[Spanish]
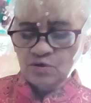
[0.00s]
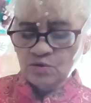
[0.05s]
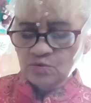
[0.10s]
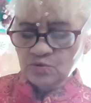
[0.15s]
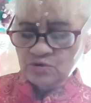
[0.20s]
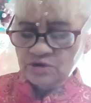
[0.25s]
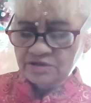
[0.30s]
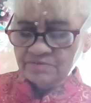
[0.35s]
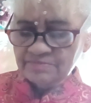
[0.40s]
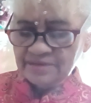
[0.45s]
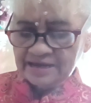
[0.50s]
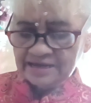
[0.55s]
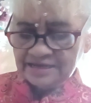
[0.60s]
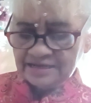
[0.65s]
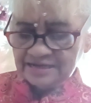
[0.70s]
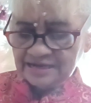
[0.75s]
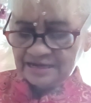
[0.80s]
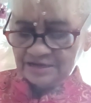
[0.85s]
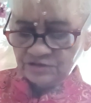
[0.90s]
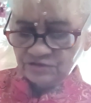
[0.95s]
un
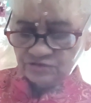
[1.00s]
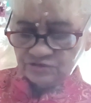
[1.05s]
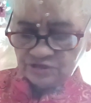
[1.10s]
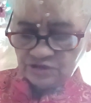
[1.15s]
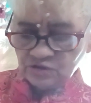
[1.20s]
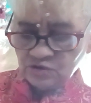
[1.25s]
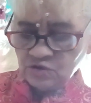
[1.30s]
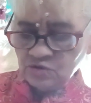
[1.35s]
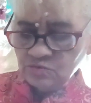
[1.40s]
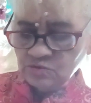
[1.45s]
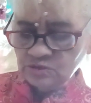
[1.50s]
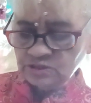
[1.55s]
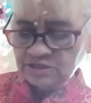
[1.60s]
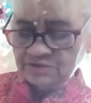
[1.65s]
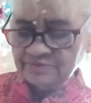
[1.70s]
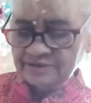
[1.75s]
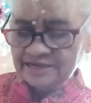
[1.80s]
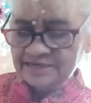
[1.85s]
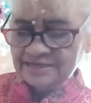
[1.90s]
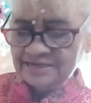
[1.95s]
imaginario de cómo se
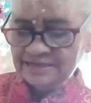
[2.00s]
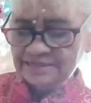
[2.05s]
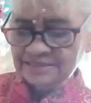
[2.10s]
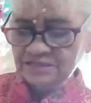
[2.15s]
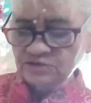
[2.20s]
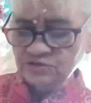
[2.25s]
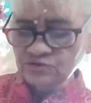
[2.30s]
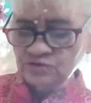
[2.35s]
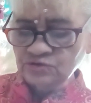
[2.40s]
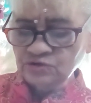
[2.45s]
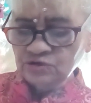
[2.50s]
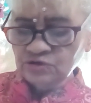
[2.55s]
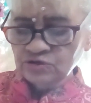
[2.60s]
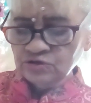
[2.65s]
va a ir haciendo